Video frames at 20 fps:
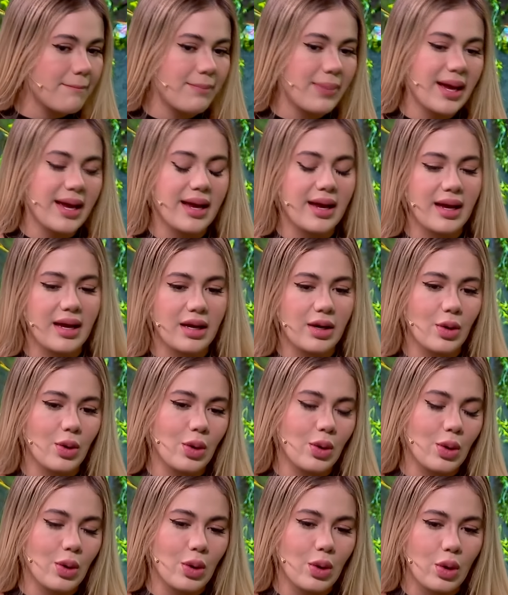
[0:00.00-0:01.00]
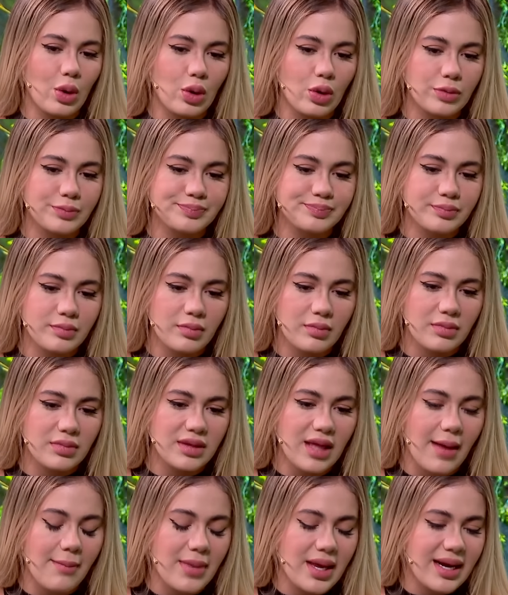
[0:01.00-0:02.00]
Pero
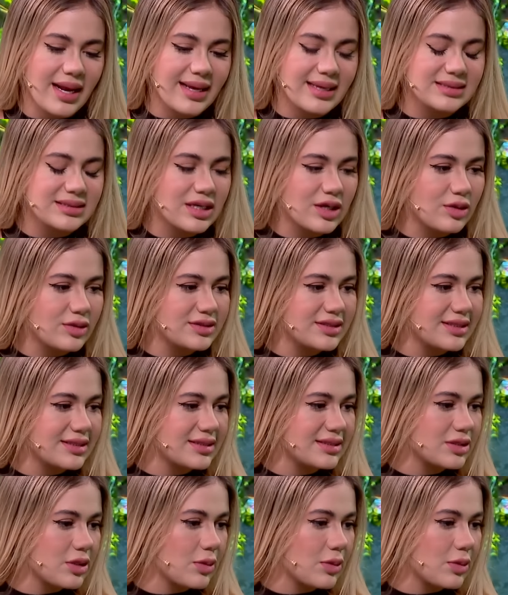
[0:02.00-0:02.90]
también hay que ser conscientes